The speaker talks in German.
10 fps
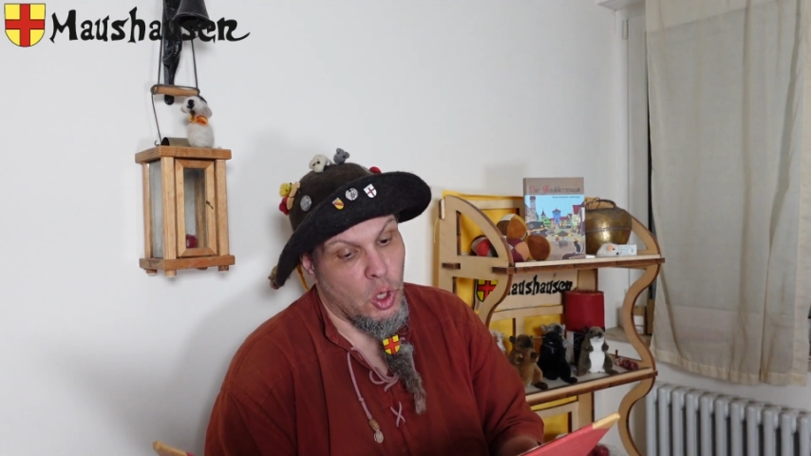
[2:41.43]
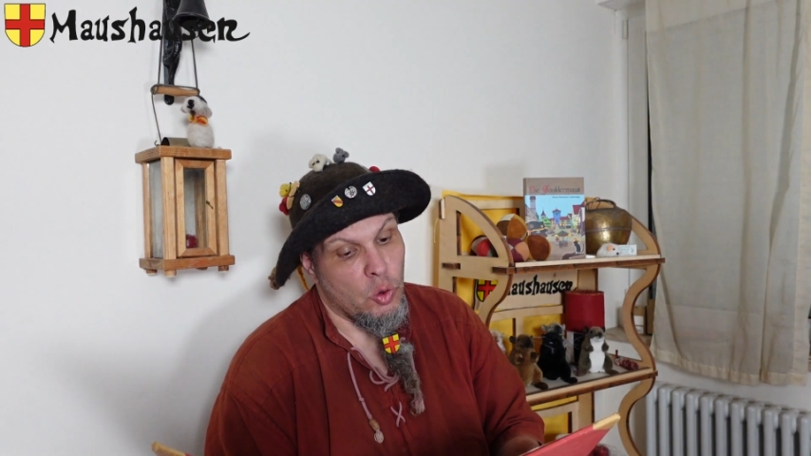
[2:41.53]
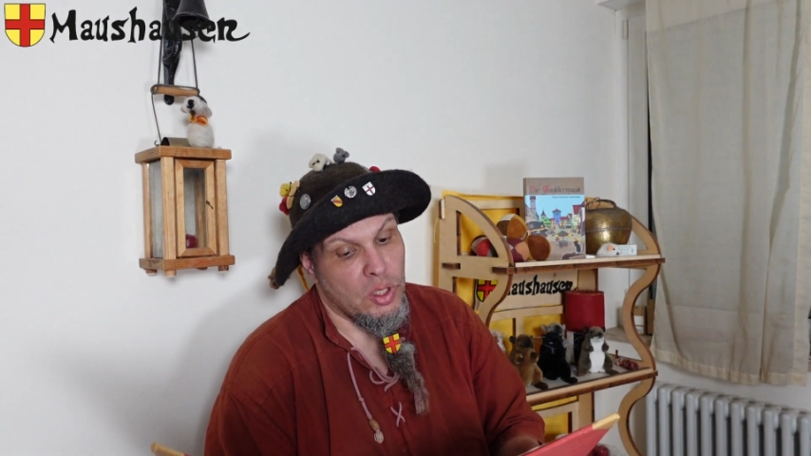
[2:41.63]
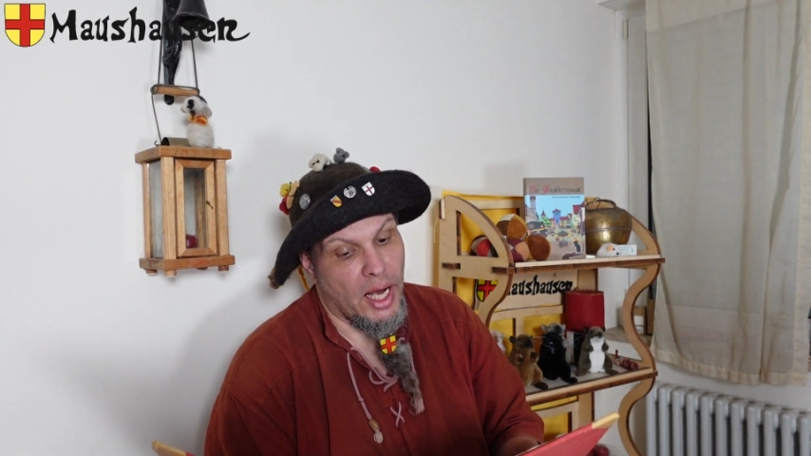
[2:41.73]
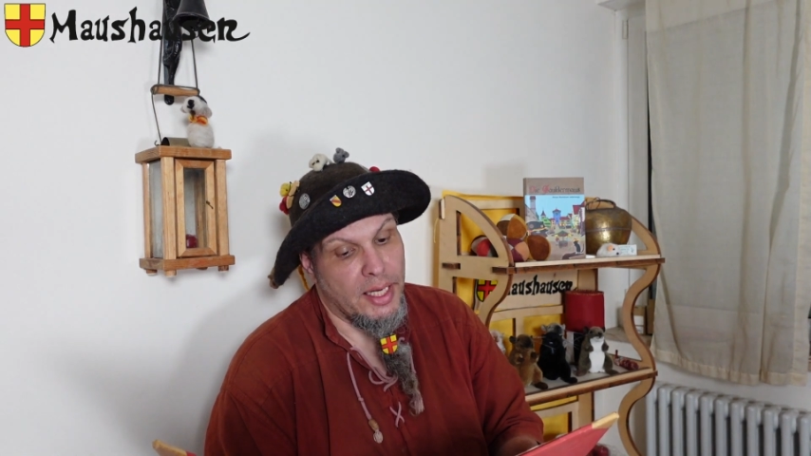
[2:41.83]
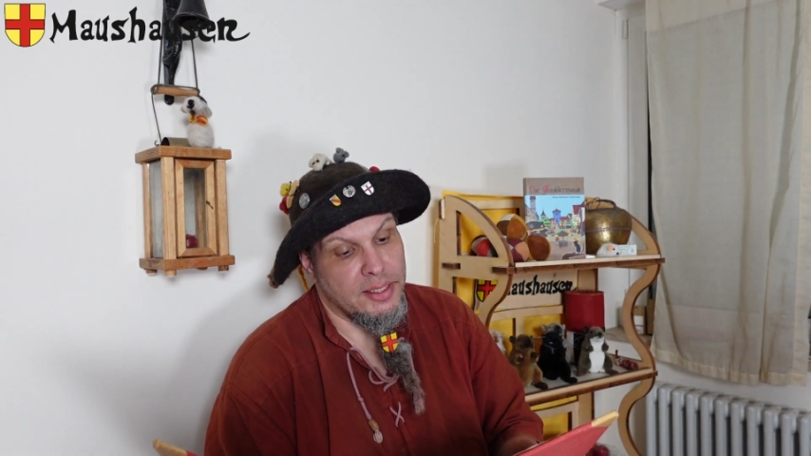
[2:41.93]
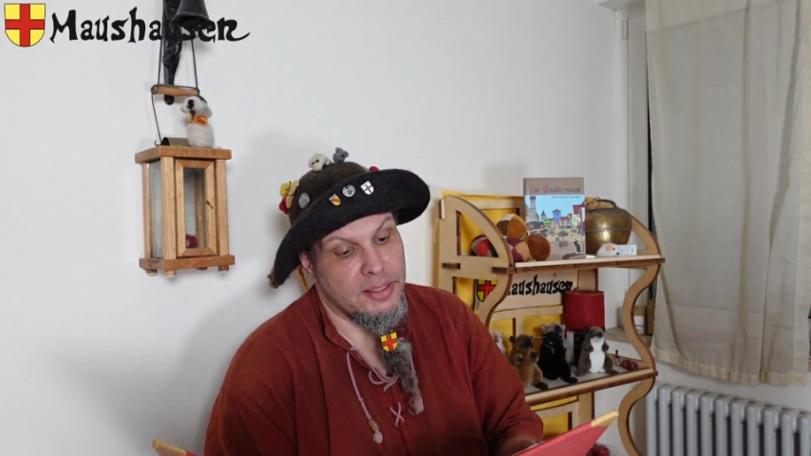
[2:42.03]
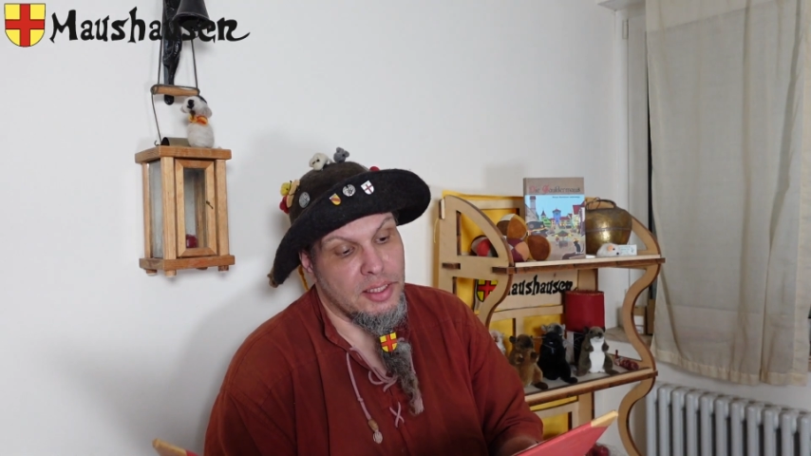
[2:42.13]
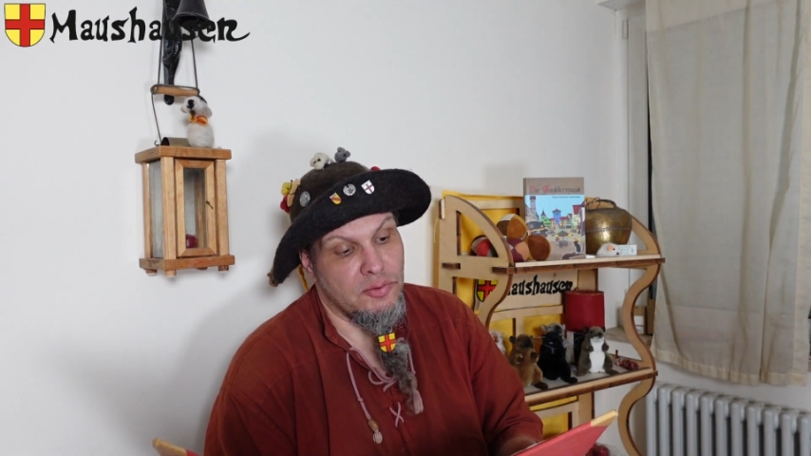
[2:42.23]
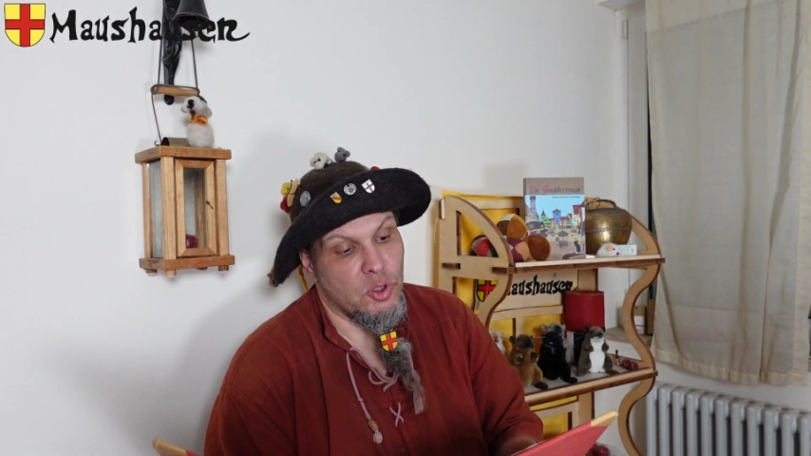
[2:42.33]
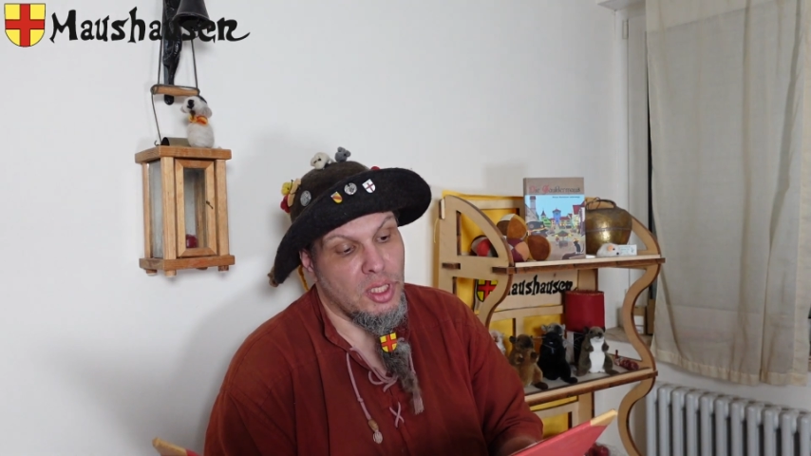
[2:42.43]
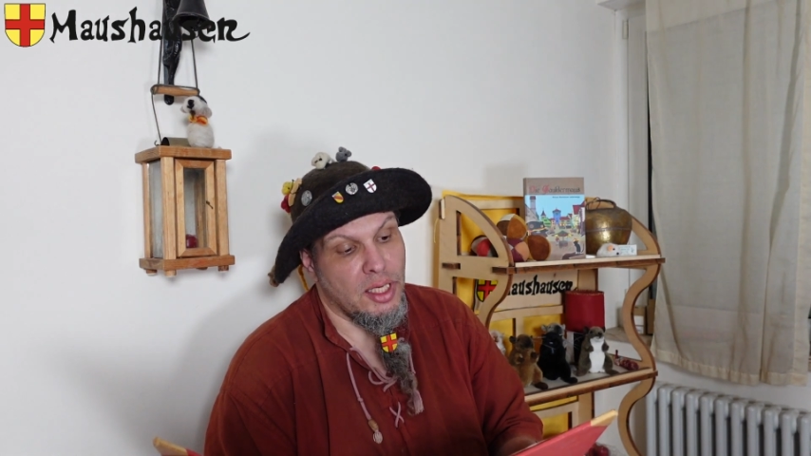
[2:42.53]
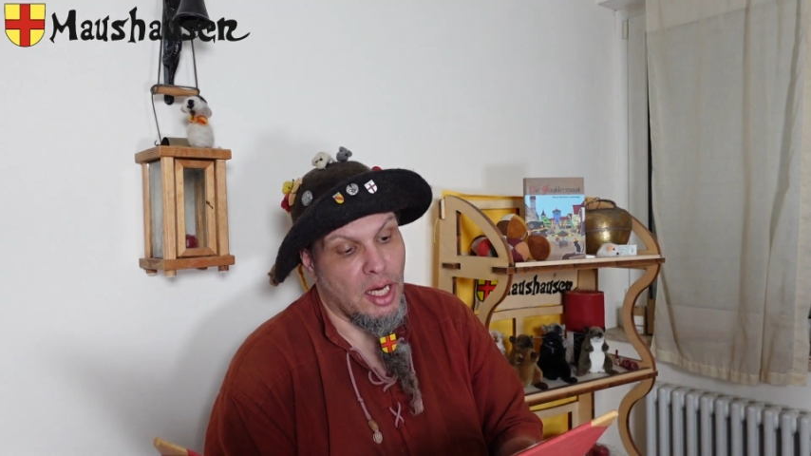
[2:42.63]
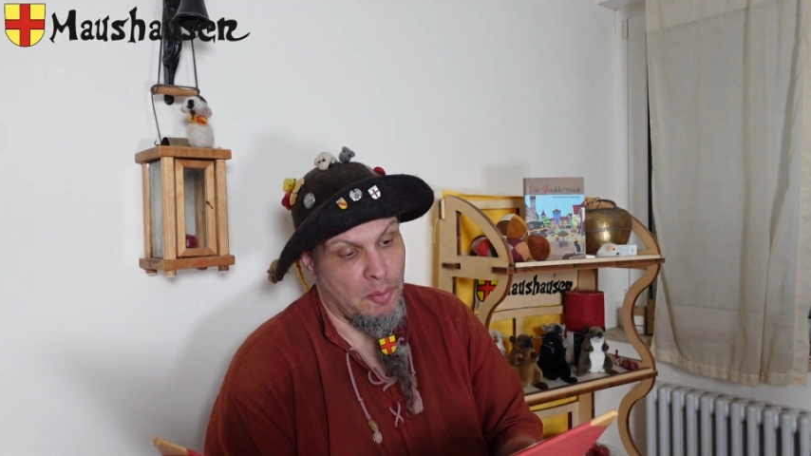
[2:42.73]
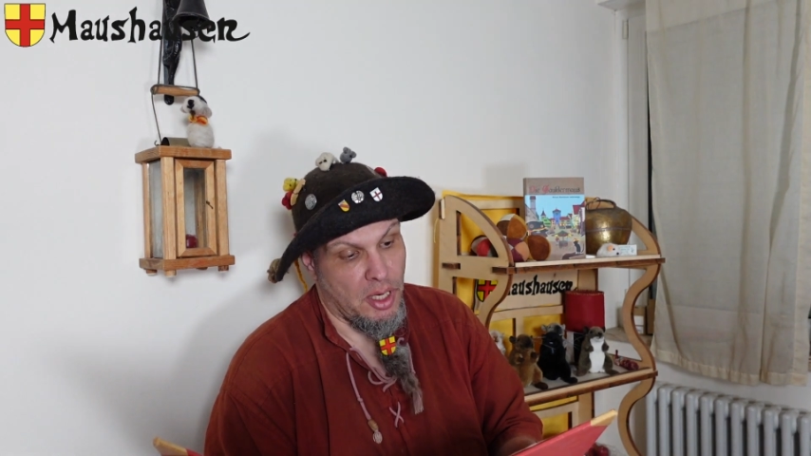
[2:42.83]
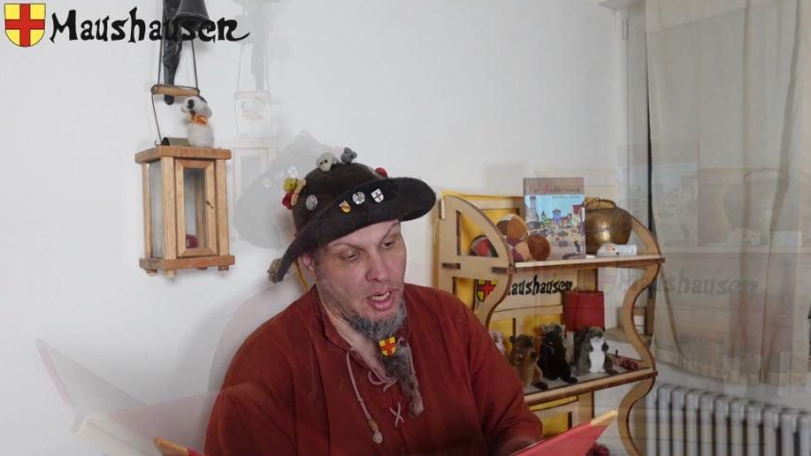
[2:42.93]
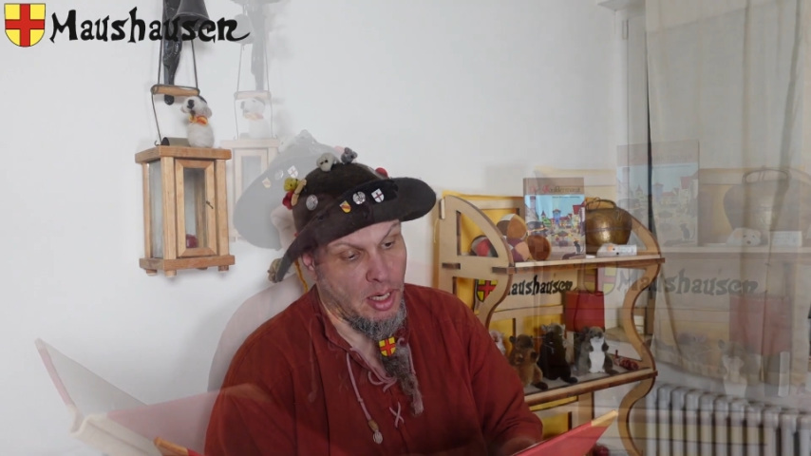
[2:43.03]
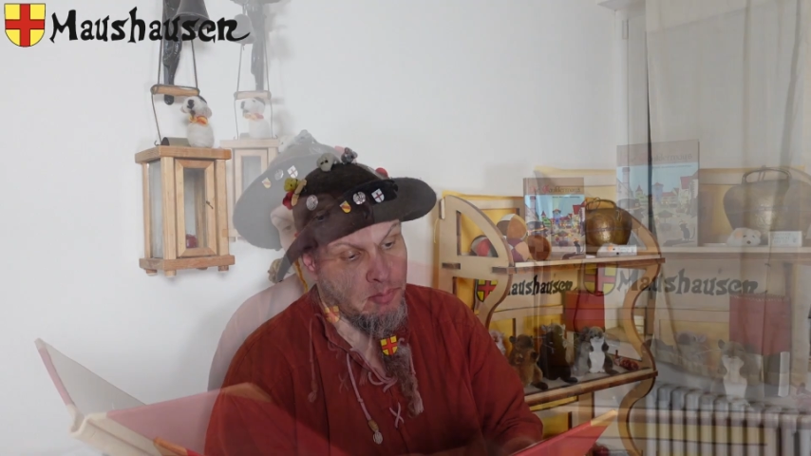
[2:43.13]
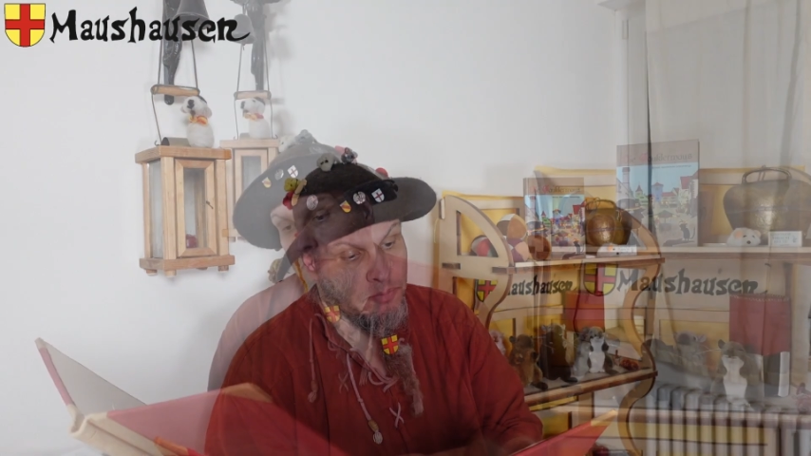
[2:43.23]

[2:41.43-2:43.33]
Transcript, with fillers: und halte sie vor die Kamera.